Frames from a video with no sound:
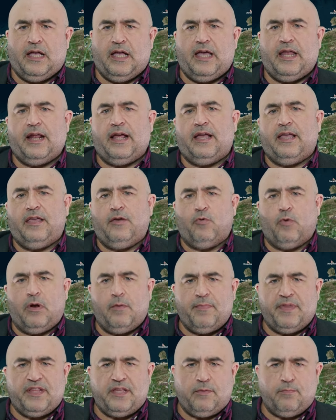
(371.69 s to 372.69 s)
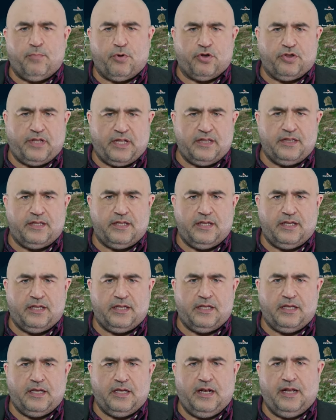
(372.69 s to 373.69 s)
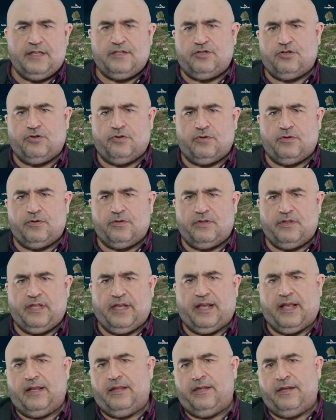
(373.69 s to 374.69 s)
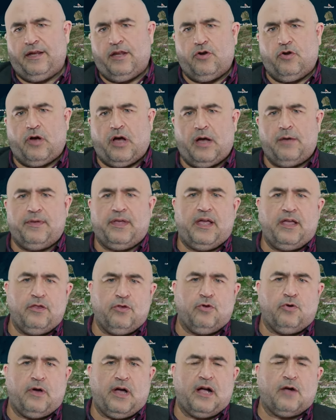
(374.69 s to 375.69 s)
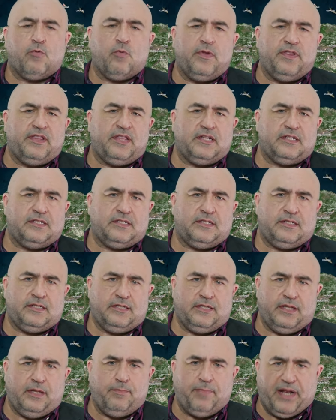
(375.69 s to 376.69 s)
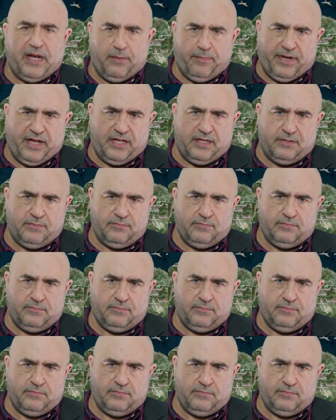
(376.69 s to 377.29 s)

era igualmente importante el hecho de que el dinero había ido a cuentas de Panamá.